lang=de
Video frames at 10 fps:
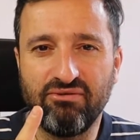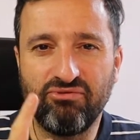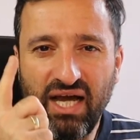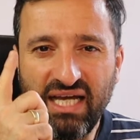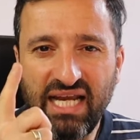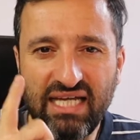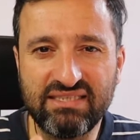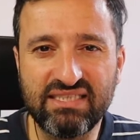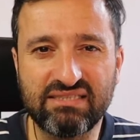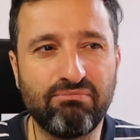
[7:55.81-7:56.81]
für ein
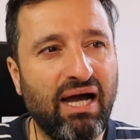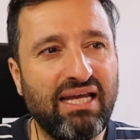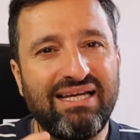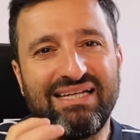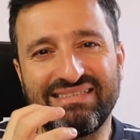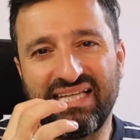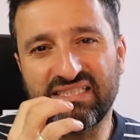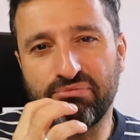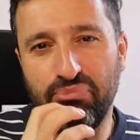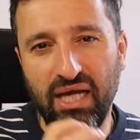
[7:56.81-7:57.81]
einziges Mal
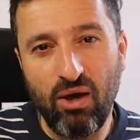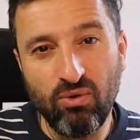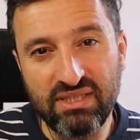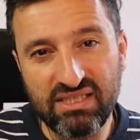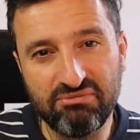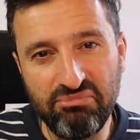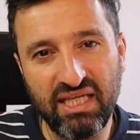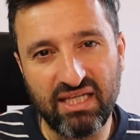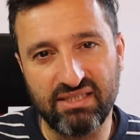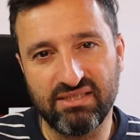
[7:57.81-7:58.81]
das Blau des
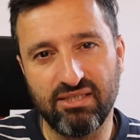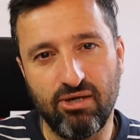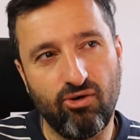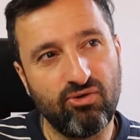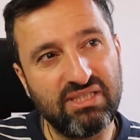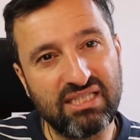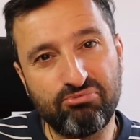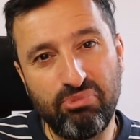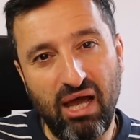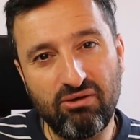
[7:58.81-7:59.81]
Meeres und das
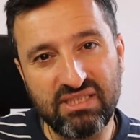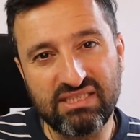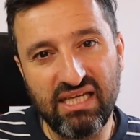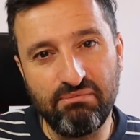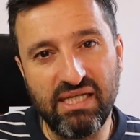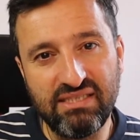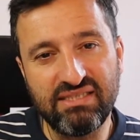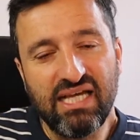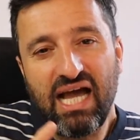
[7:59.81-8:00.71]
Blau des Himmels